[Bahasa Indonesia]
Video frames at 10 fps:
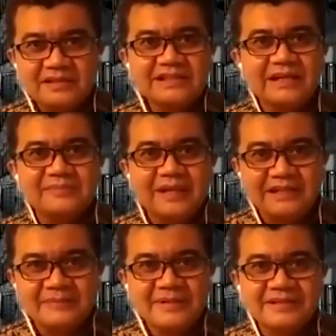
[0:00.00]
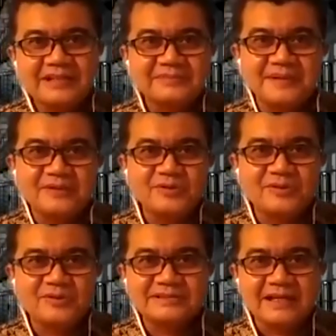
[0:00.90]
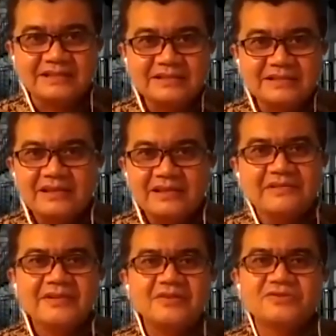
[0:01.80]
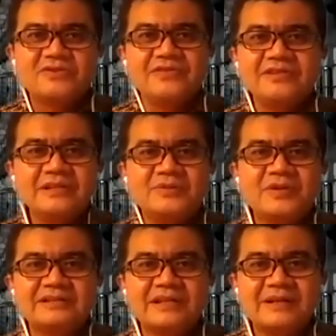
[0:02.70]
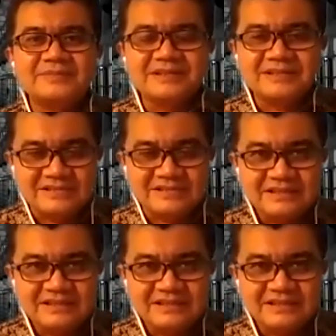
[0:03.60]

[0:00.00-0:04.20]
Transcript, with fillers: ketika berhadapan dengan pelaku kejahatan, filosofinya bukan rehabilitasi,